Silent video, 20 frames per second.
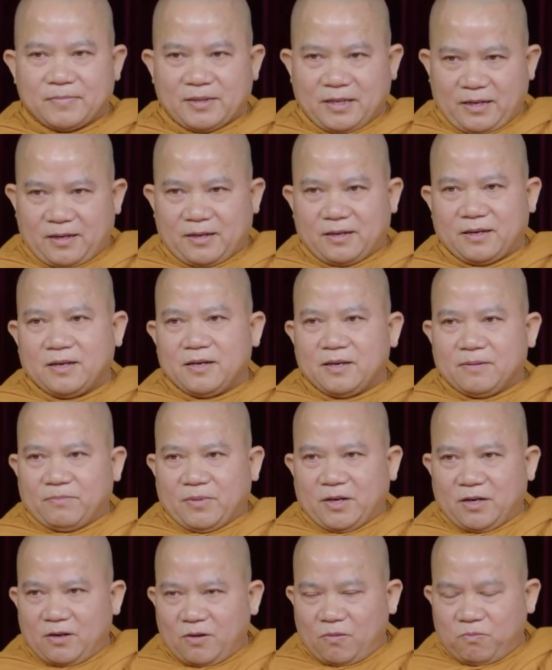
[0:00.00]
ha
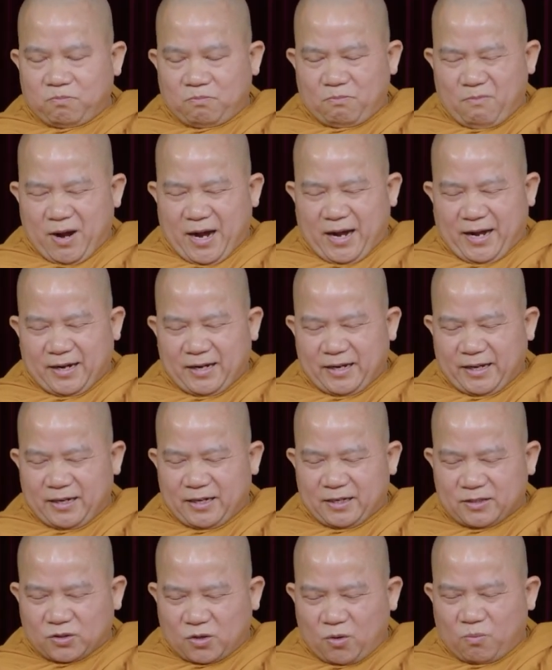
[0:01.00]
mà lúc mà nghĩa
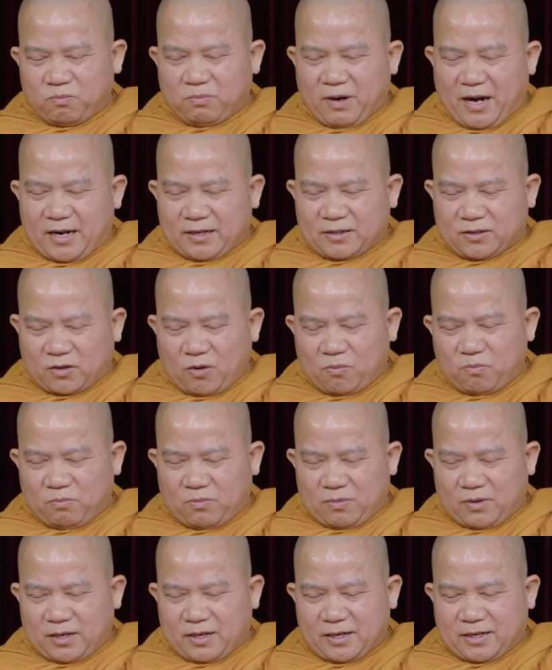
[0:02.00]
là trung đã
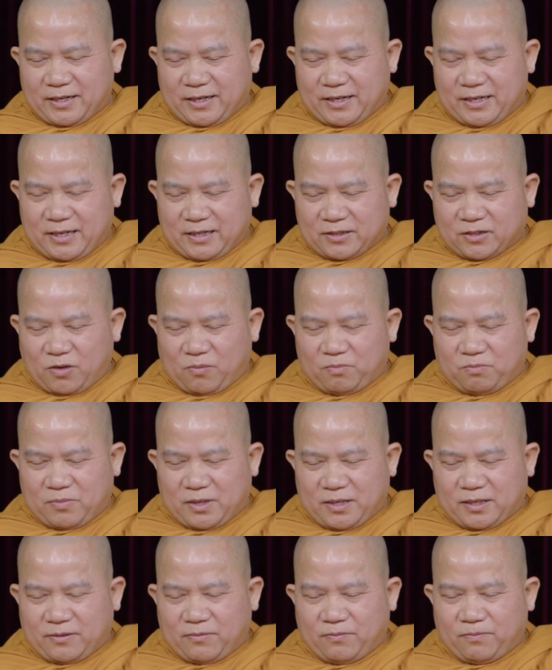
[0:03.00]
trung có nghĩa là
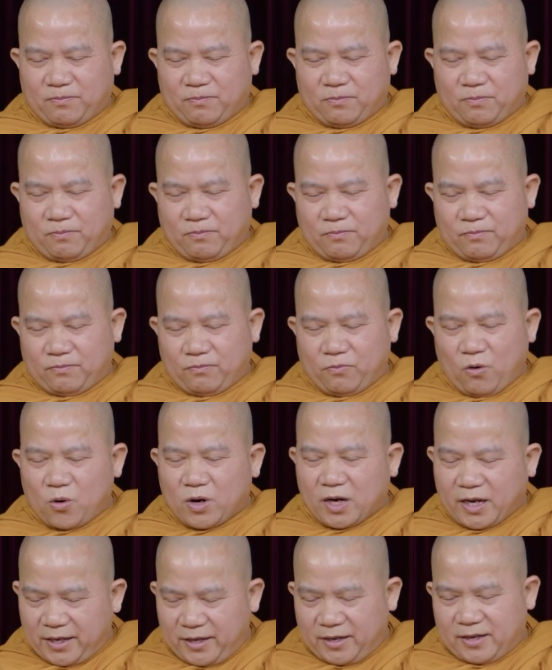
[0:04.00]
trung ờ, vô
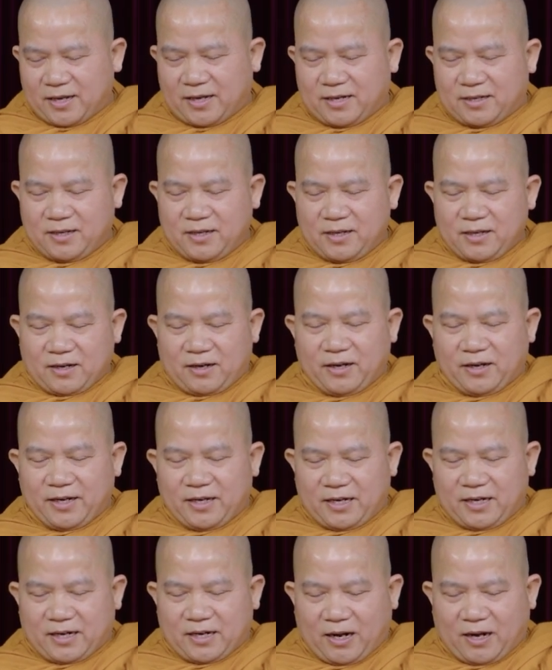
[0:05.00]
ký á, có
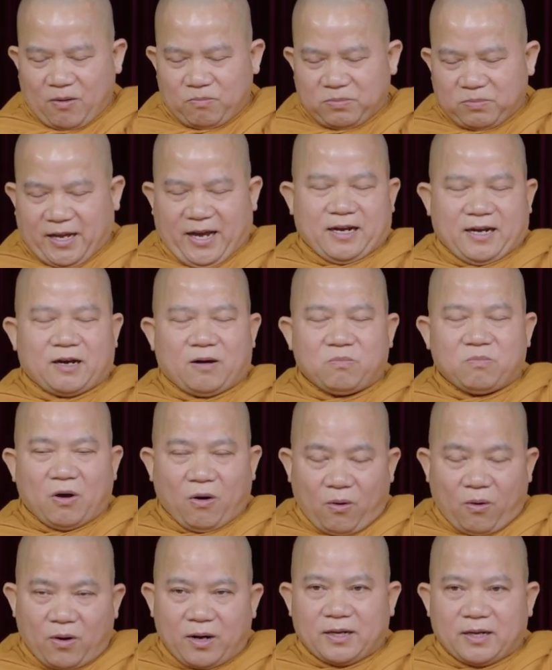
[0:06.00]
nghĩa là không lạc không
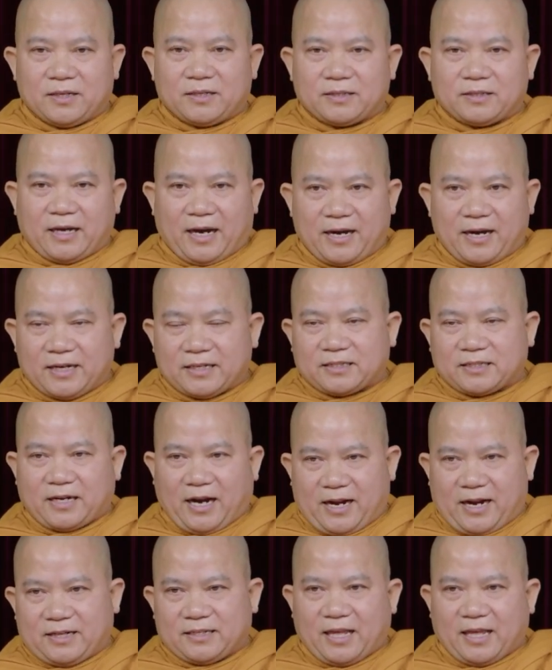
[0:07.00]
khổ á, thì ở cái
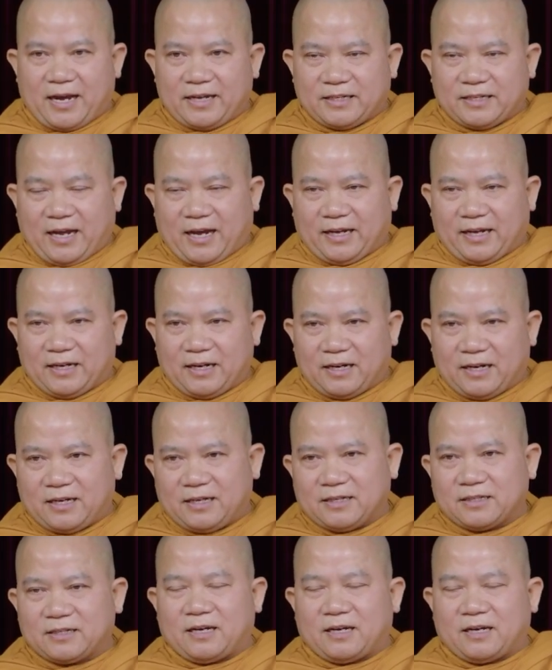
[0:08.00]
trạng thái này đó